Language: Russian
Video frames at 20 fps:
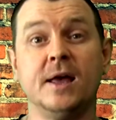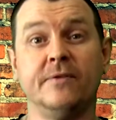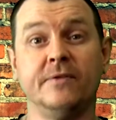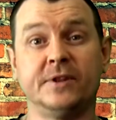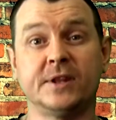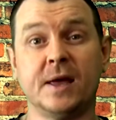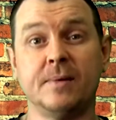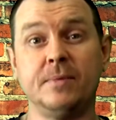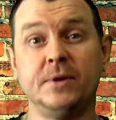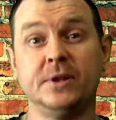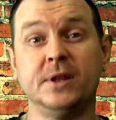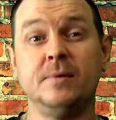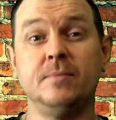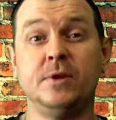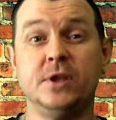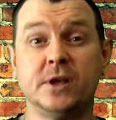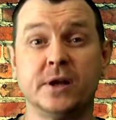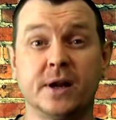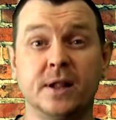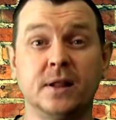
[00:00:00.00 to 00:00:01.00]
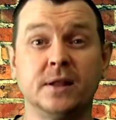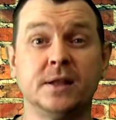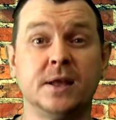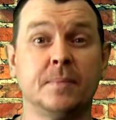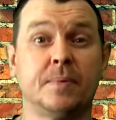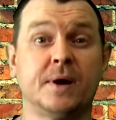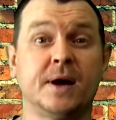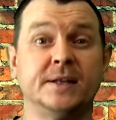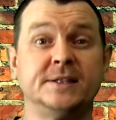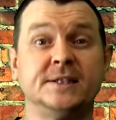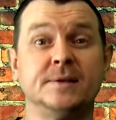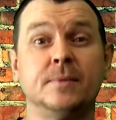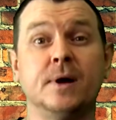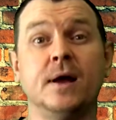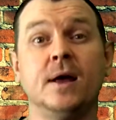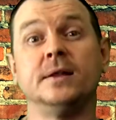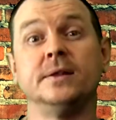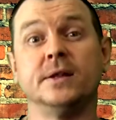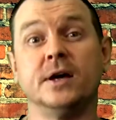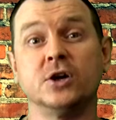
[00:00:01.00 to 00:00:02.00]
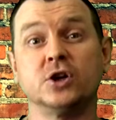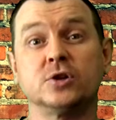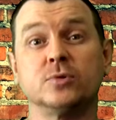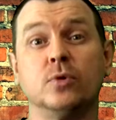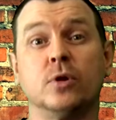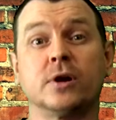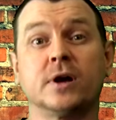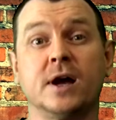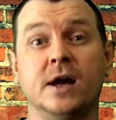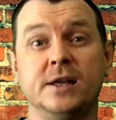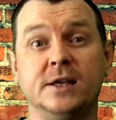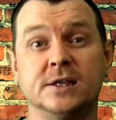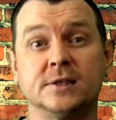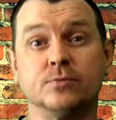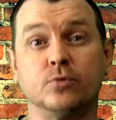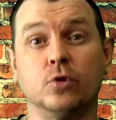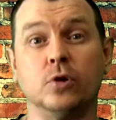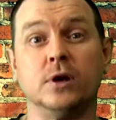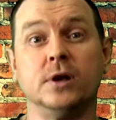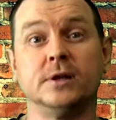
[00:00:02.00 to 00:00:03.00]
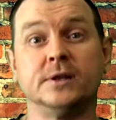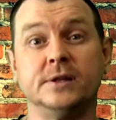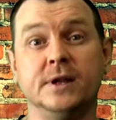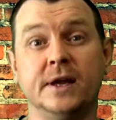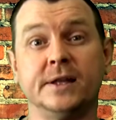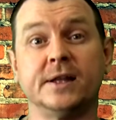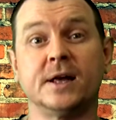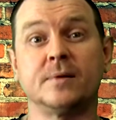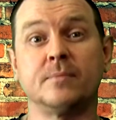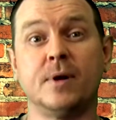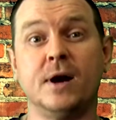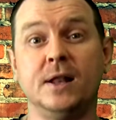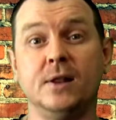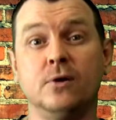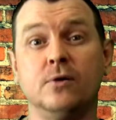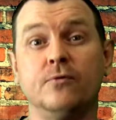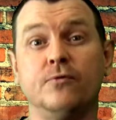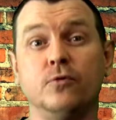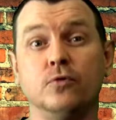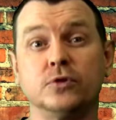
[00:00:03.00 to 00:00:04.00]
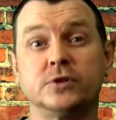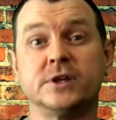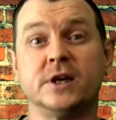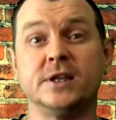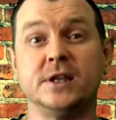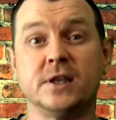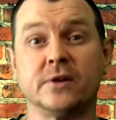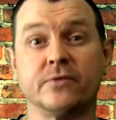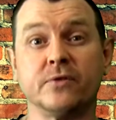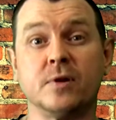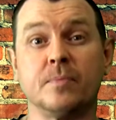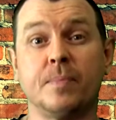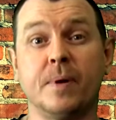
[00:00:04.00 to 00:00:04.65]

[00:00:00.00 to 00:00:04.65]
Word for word: Витамины и минералы необходимы нашему организму для нормального функционирования,